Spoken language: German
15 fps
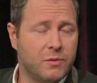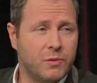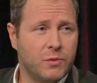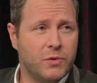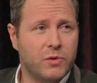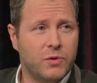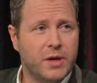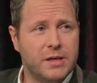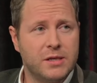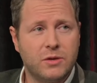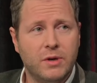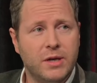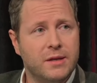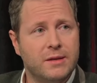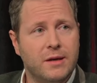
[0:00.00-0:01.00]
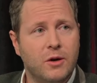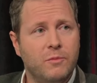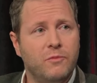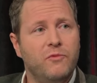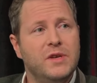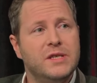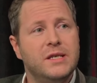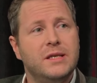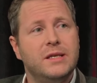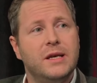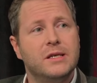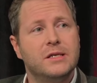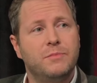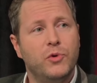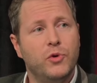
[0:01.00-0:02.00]
Und da geht es gar nicht darum, wie sich
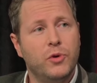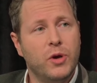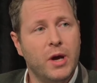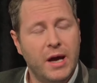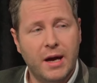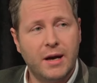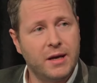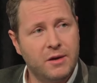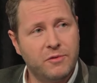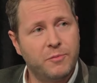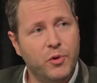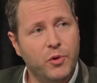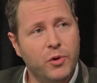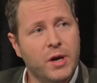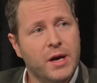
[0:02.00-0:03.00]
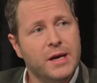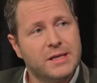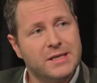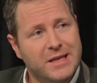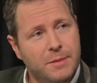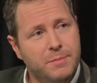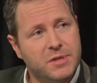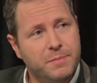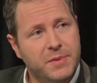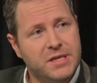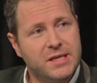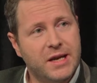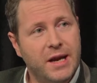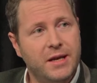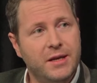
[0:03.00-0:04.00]
die SPÖ, äh, FPÖ selbst
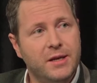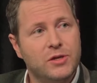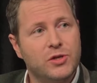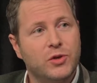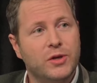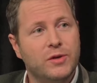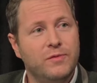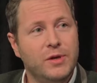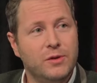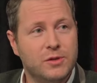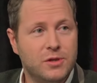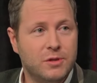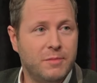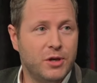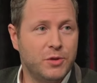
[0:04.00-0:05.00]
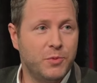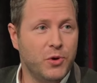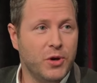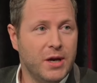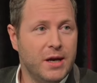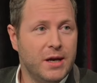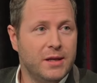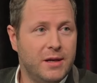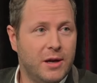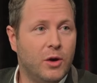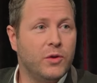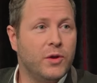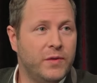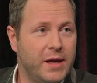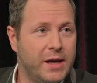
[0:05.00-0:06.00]
bezeichnet, sondern wie uns zum Beispiel die
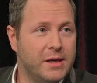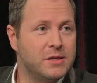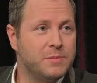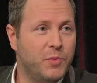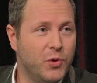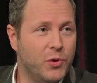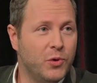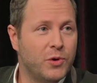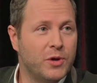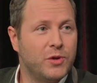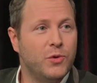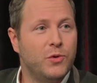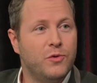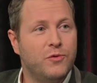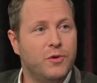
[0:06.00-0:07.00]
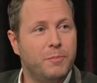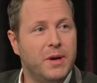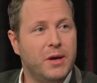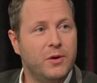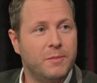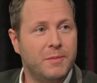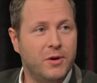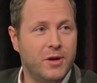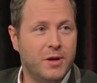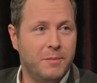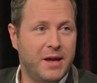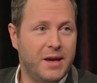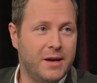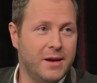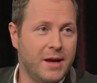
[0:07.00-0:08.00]
anderen, die SPÖ oder die ÖVP oder manche
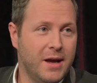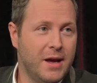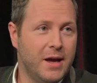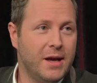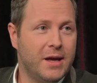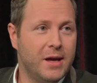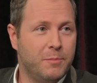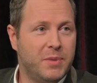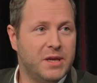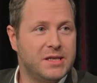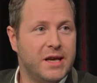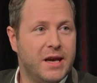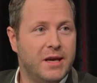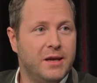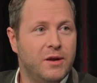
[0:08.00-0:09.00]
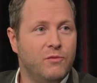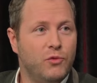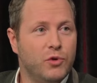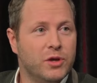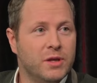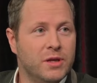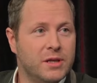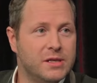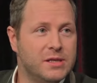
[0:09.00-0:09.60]
Medien gern bezeichnen würden.